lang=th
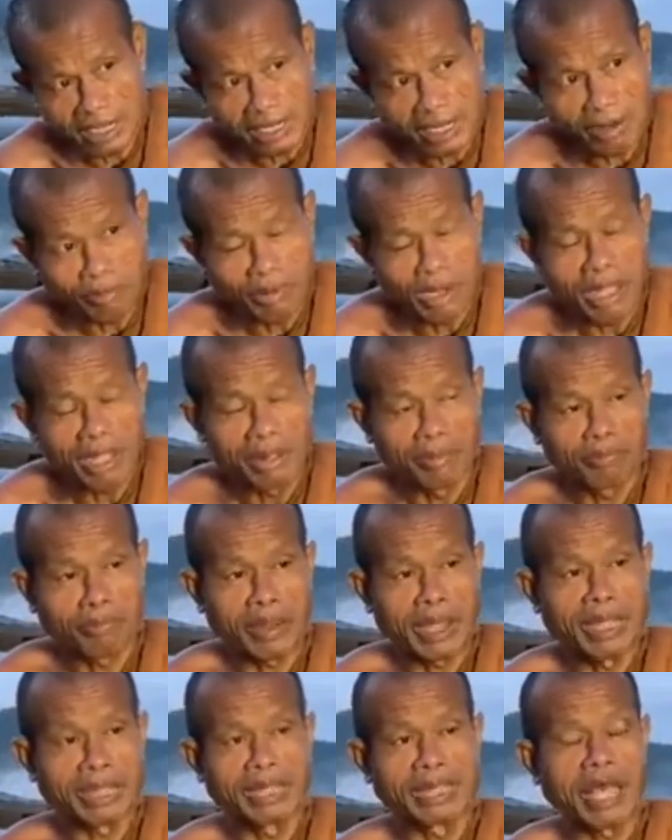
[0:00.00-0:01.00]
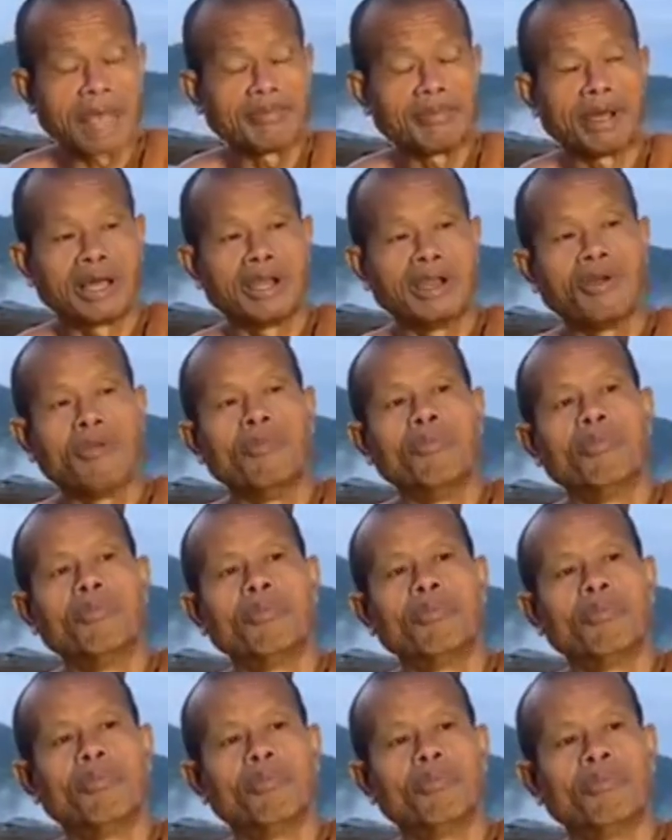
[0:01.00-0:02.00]
อย่างหนึ่งลึกเข้าไปไปตามอา
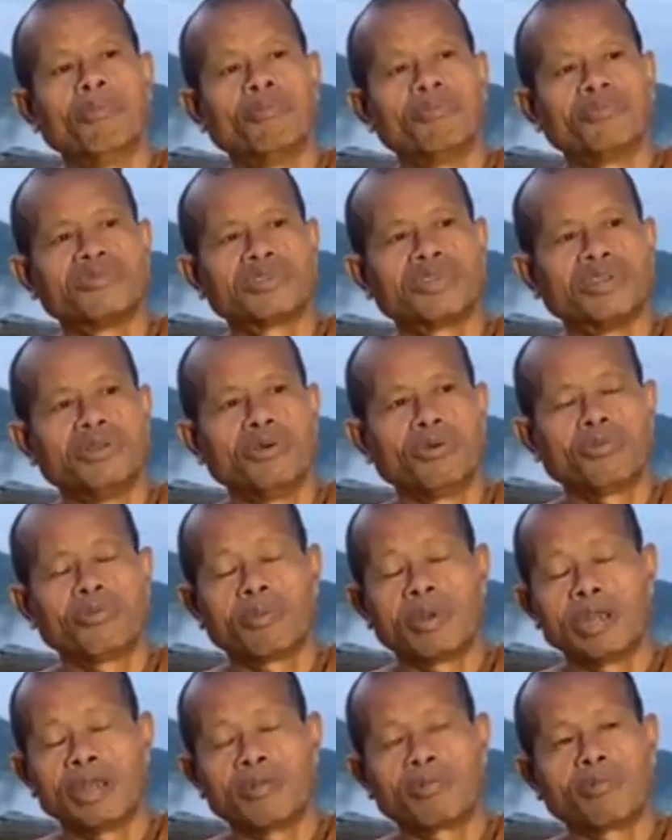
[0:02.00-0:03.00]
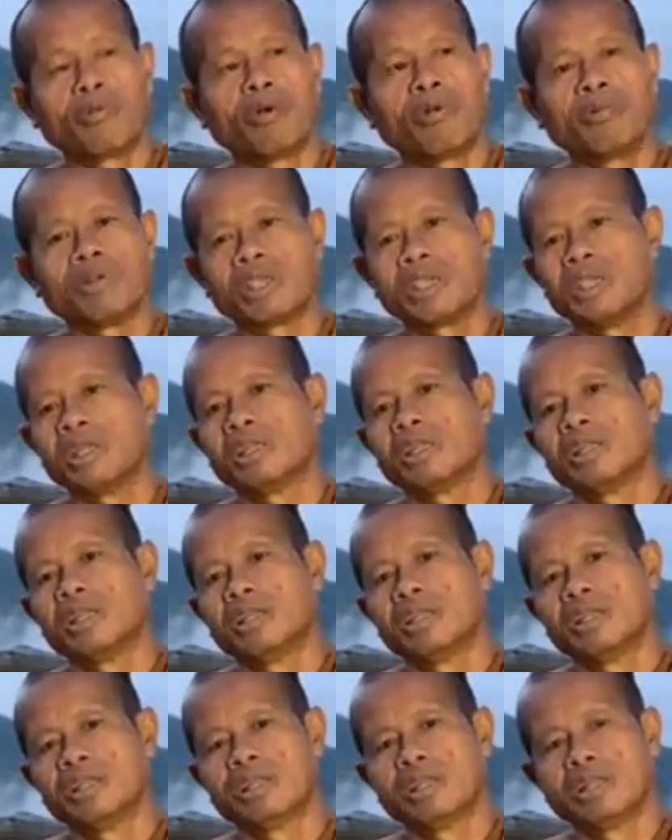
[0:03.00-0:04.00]
รมณ์สนุกไปนำความ
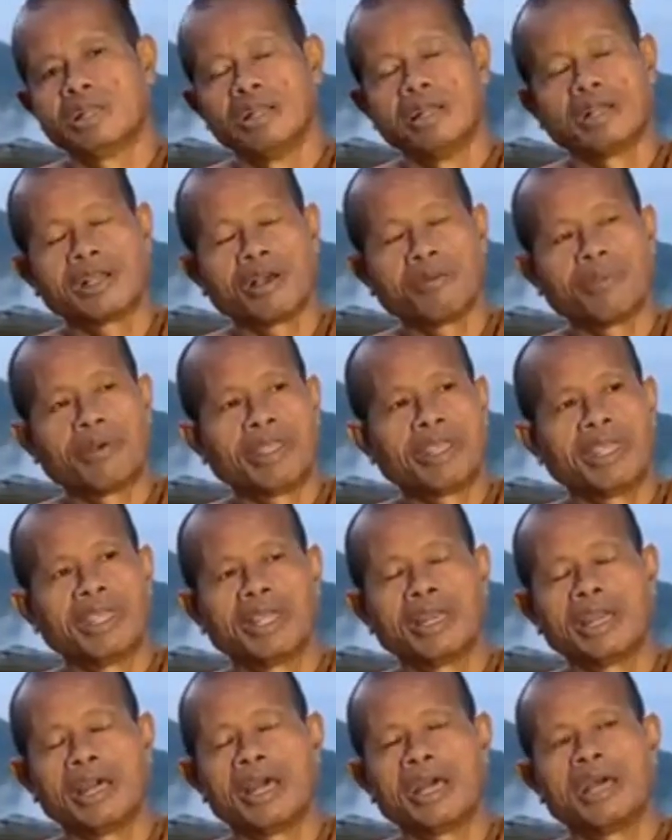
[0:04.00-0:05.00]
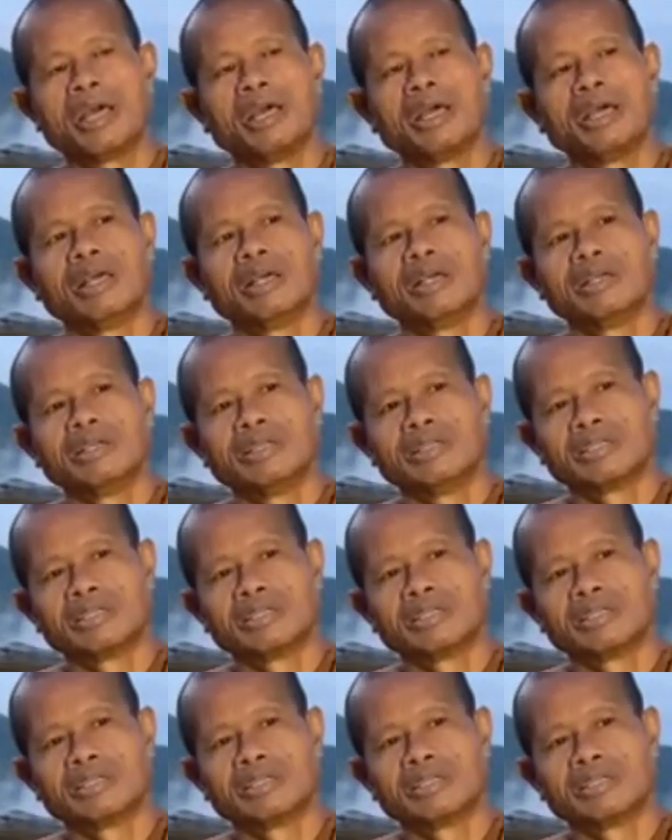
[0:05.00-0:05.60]
คิดลึกเข้าไปอีกนะ